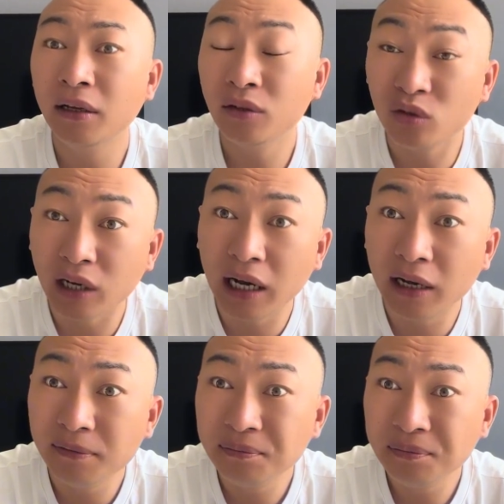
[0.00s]
都成
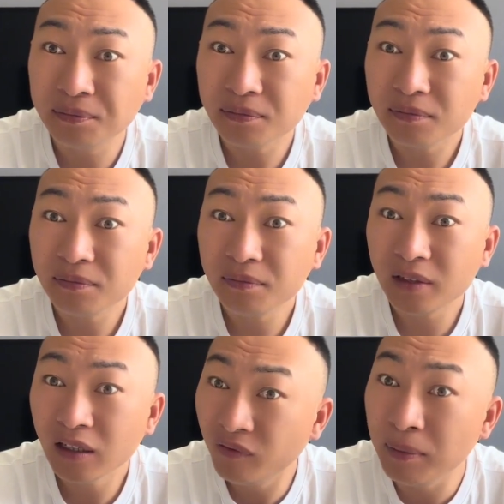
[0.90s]
啊，
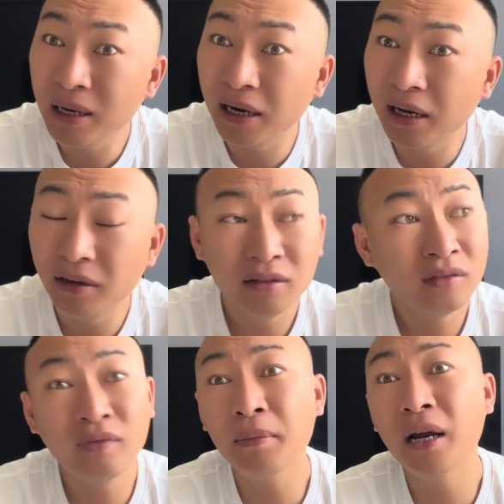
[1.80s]
翻篇了，
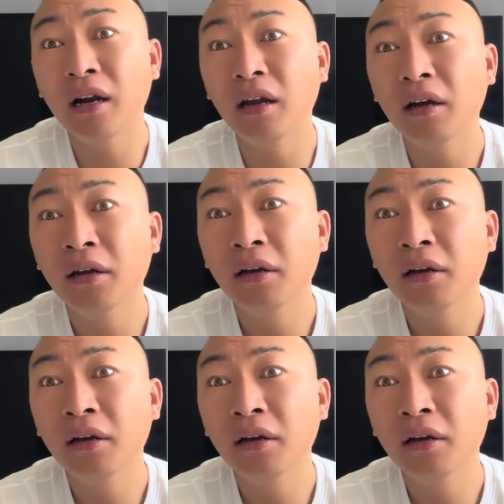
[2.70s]
翻篇了，